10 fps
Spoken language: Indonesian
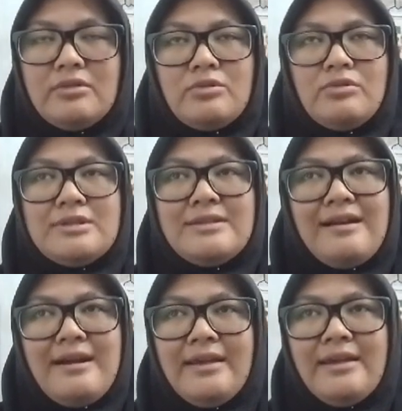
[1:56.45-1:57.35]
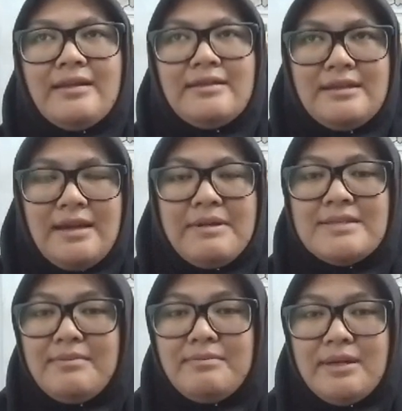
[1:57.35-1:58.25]
Terus terakhir dia
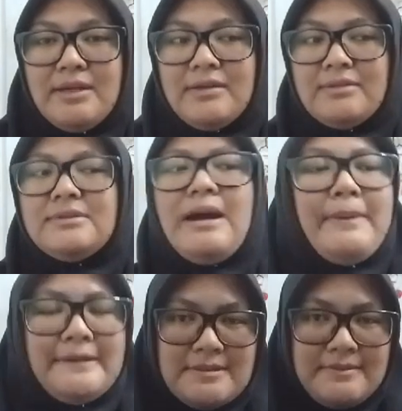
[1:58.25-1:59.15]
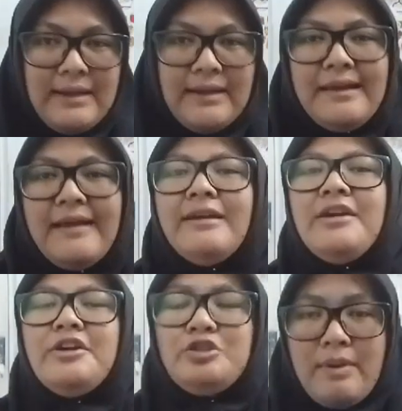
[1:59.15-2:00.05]
masih eh, nggak um, patah semangat dan
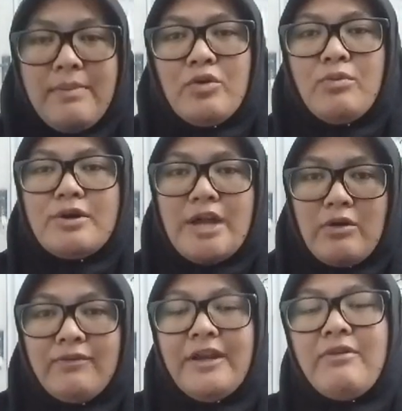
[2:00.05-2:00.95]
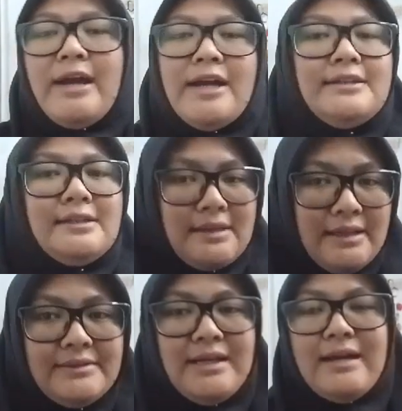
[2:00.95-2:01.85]
coba menghubungi aku via WA
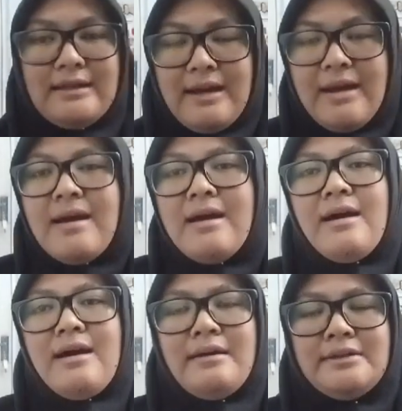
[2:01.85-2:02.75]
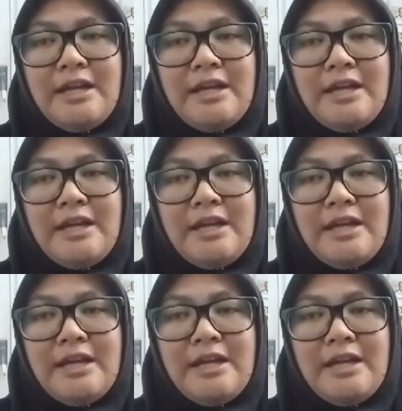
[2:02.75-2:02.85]
dengan cara uh,